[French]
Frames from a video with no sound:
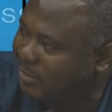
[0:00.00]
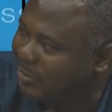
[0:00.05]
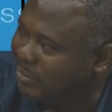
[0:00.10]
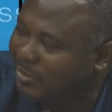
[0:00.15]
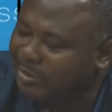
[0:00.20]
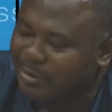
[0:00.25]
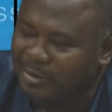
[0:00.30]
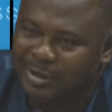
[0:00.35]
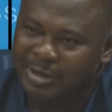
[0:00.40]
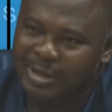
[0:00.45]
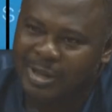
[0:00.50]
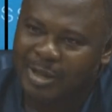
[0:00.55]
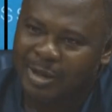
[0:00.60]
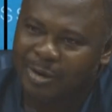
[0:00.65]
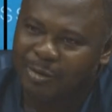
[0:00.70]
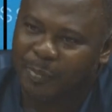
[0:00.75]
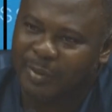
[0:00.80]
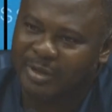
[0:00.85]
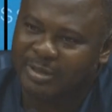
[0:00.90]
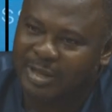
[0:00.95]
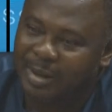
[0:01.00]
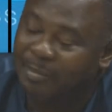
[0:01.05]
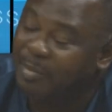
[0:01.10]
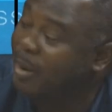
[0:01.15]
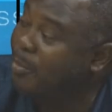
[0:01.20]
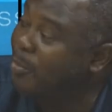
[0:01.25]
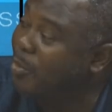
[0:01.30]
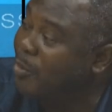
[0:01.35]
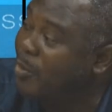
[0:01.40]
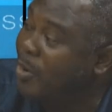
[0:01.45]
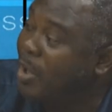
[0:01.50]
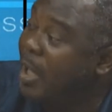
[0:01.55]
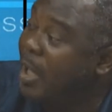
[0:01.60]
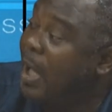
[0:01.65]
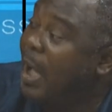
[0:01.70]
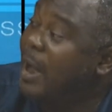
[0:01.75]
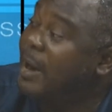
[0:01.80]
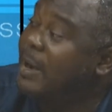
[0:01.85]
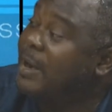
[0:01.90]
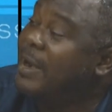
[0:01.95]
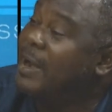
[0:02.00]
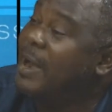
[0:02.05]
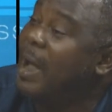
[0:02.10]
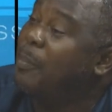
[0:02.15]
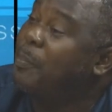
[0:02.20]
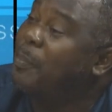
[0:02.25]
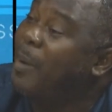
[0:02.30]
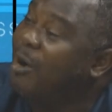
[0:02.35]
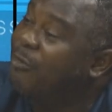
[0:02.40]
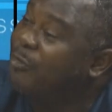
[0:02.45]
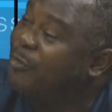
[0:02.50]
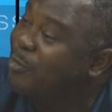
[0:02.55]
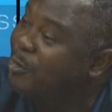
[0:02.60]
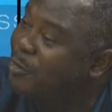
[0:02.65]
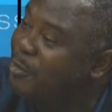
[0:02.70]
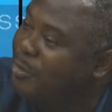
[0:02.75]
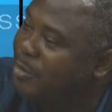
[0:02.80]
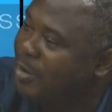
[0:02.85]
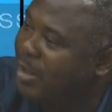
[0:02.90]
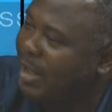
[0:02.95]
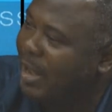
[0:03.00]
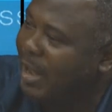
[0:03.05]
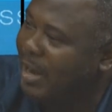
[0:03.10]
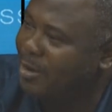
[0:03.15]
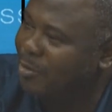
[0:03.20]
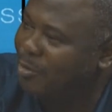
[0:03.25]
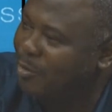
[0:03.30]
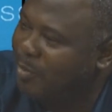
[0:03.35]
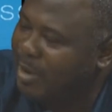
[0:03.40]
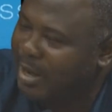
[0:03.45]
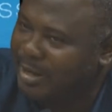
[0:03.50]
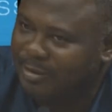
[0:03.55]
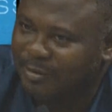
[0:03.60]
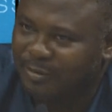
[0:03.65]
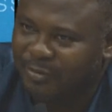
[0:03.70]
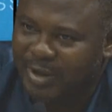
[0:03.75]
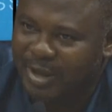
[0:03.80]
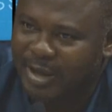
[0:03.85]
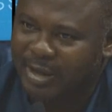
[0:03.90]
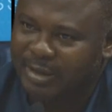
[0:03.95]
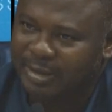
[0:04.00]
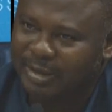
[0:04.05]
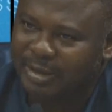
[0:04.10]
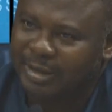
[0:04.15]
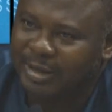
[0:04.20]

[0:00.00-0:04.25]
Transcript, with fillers: Donc euh, le président Bagbo n'a pas voulu aller au bras de fer,